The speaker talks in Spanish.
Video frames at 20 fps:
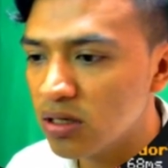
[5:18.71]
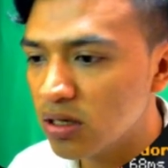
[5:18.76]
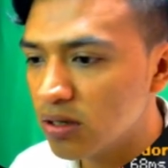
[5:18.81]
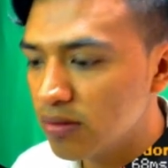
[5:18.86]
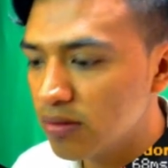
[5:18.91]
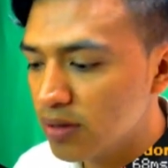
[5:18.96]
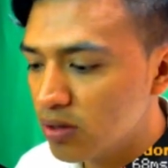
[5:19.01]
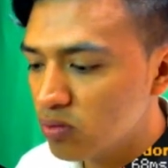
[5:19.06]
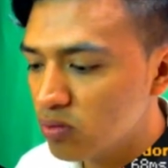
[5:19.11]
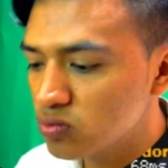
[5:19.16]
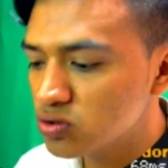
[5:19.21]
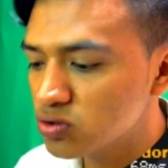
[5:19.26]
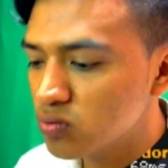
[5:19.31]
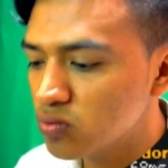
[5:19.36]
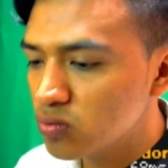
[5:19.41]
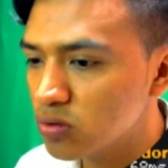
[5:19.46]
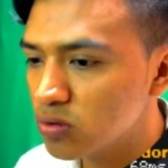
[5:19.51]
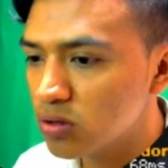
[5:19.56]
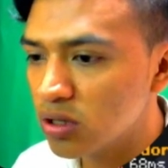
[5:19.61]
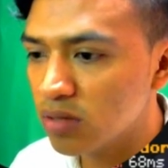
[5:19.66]
A ver, un
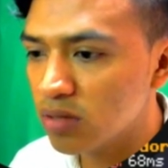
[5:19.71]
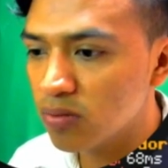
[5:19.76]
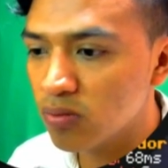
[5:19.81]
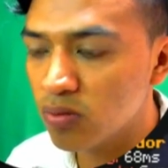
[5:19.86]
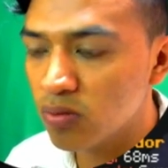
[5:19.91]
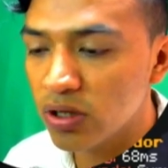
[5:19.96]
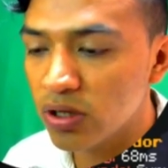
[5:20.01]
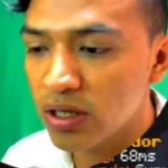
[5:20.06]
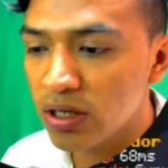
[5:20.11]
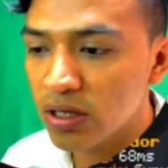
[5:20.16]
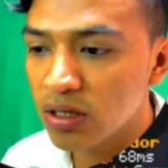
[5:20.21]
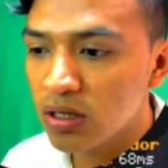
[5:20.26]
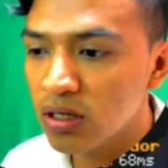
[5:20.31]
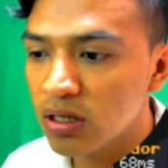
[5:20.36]
segundo, a de